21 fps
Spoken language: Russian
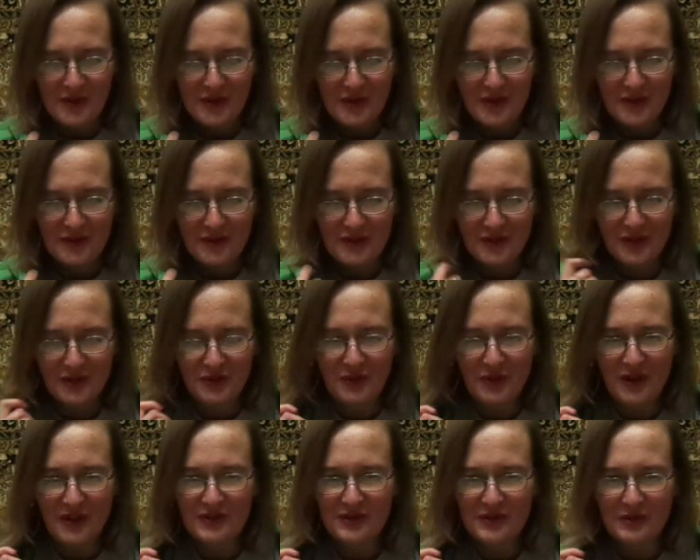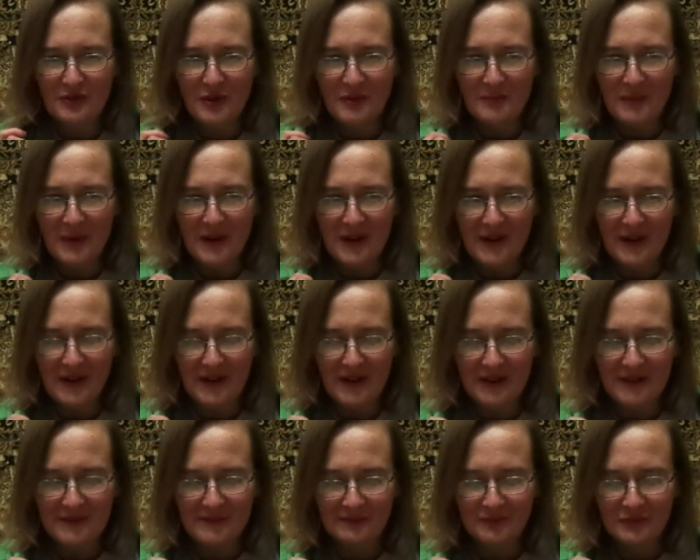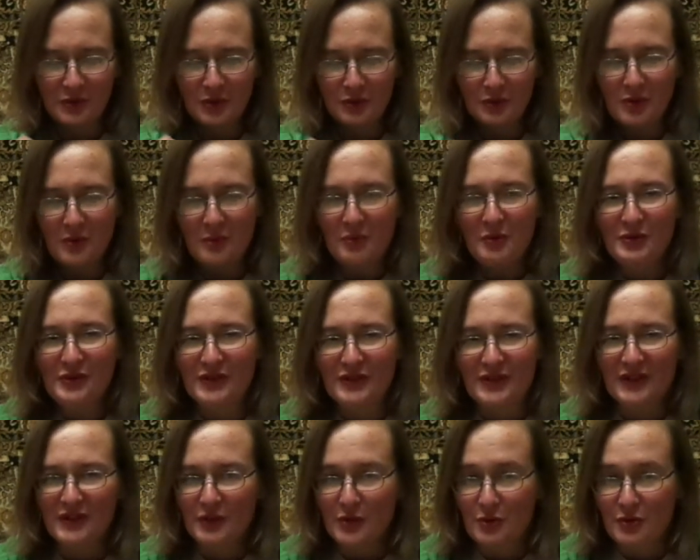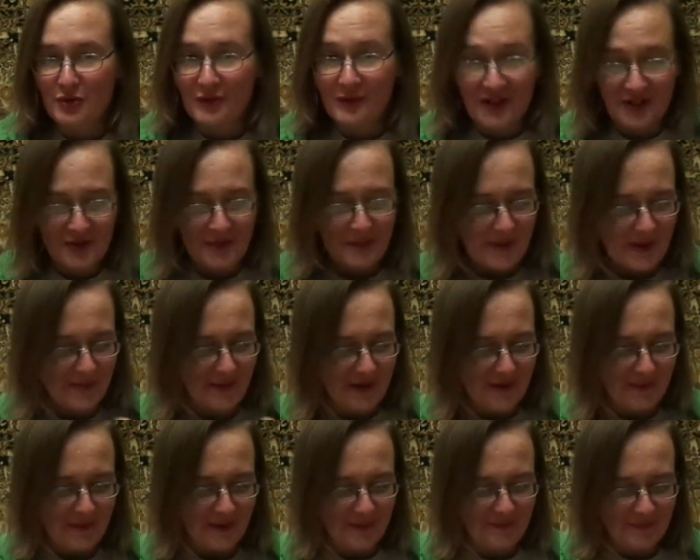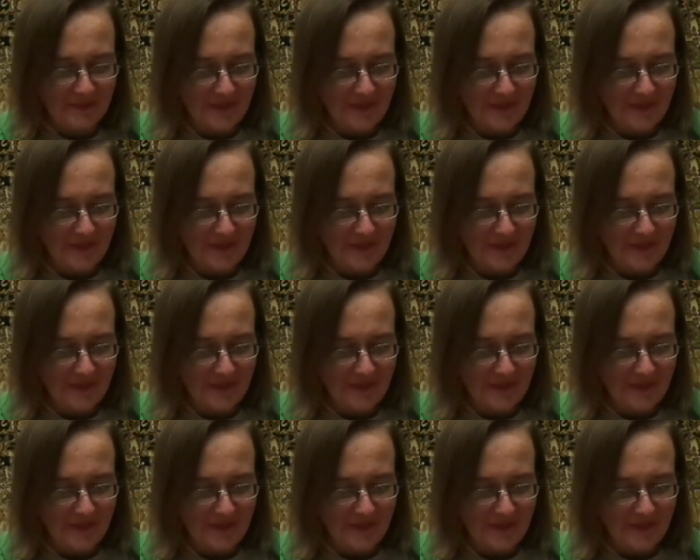Э, никто особо, ну кто будет, это уже ваши проблемы,